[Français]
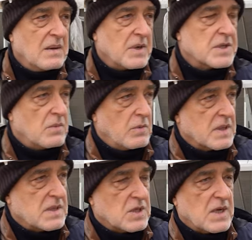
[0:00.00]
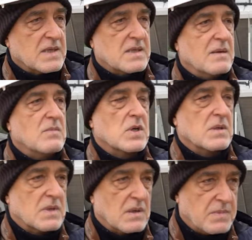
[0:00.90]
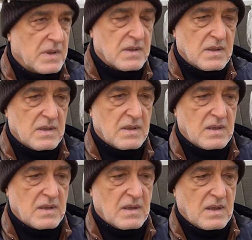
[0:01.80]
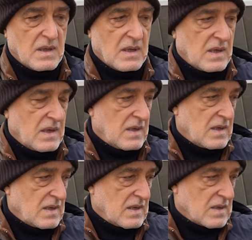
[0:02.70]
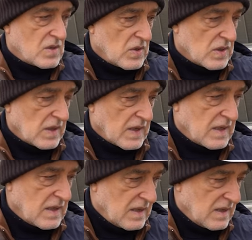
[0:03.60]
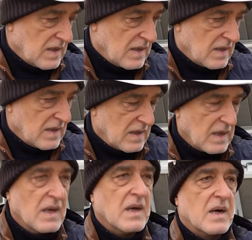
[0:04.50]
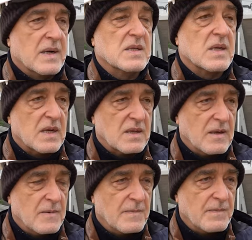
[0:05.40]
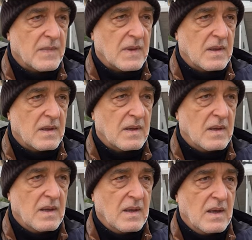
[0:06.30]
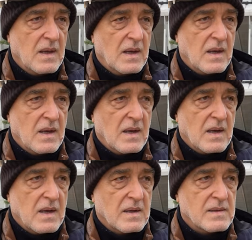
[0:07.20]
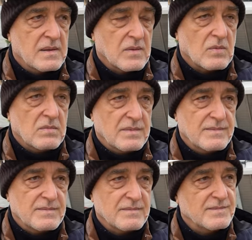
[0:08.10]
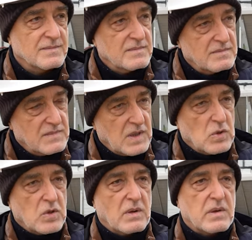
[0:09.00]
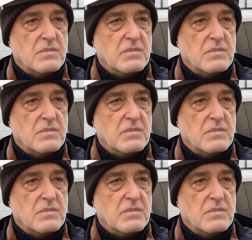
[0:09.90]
et connecter tous les équipements à la fois, justement pour ne pas avoir à y revenir. Pourquoi ne pouvons-nous pas creuser la Terre dans ce secteur à présent